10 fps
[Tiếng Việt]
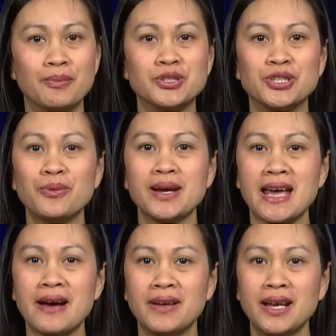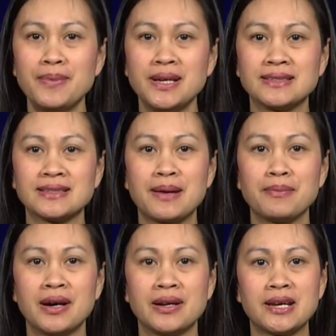Bộ trưởng Ngoại giao Philippines
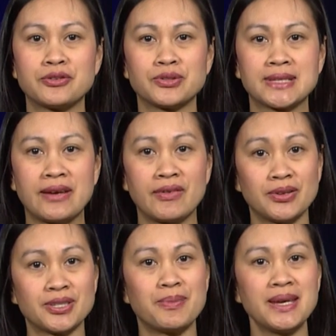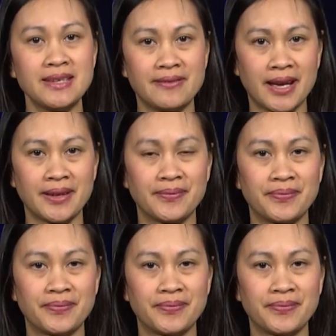Amber Del Rosario cho biết như vậy.